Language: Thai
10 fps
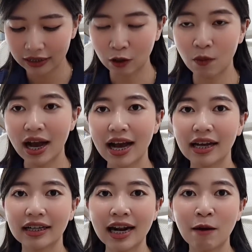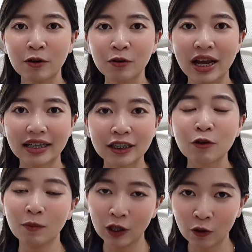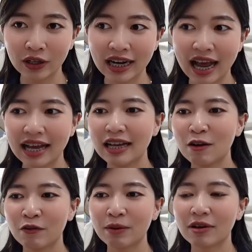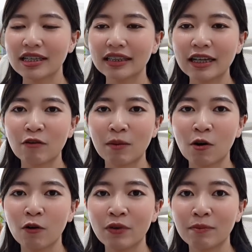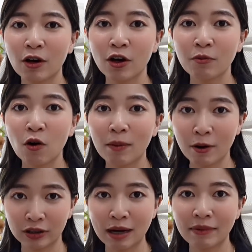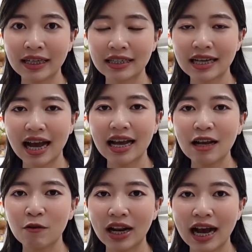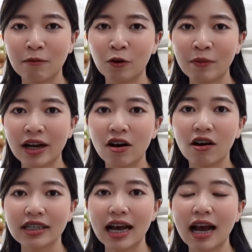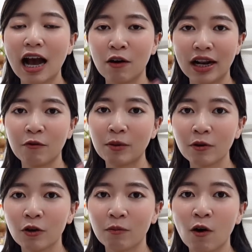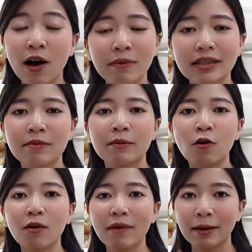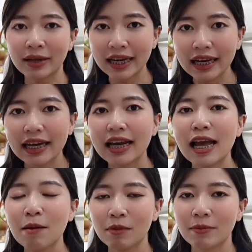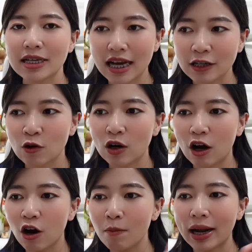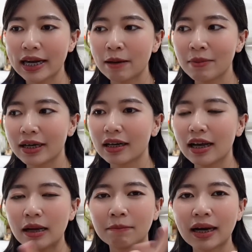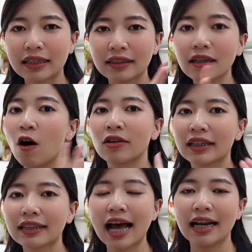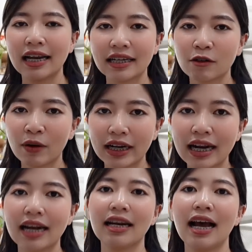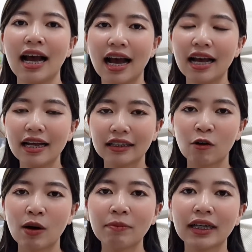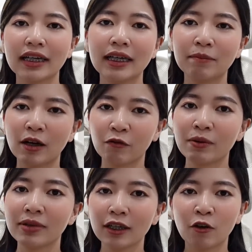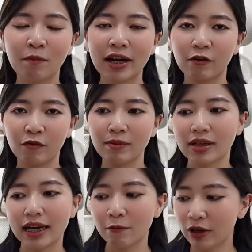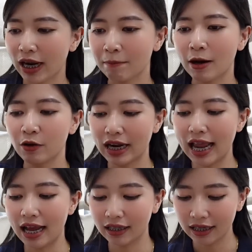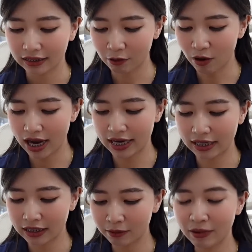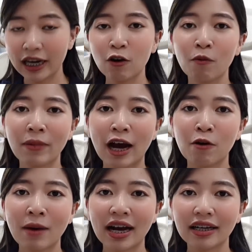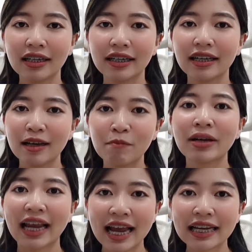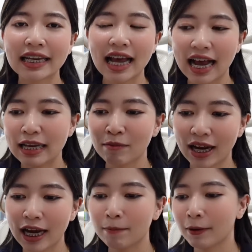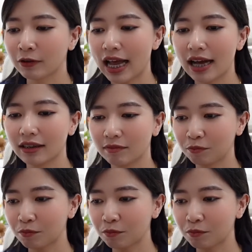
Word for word: แต่ว่าถ้าถามว่าอยู่ไหนก็คืออยู่บนรถนะ ฟิล์มก็จะติดไว้เพราะฟิล์มไม่ค่อยพกกระเป๋าตังค์ใบนี้ใช่เวลาขับรถแบงค์นอกก็จะเอาอันนั้นไว้บนรถเพราะว่ามันจะมีพวกแบบคีย์บัตรประชาชนแล้วก็บัตรเดบิตบัตรซื้อของต่างๆอะไรเงี้ยจะไว้ในนั้นนะคะแต่ว่าเปิดเทอมเดี๋ยวฟิล์มขึ้นรถไปเดี๋ยวฟิล์มจะเก็บไว้ในกระเป๋านี่แหละแต่ว่าอันนี้คือไม่ได้ลงไปเอามาก็เลยมีแค่นี้นะคะอยิบมาแค่กระเป๋าตังค์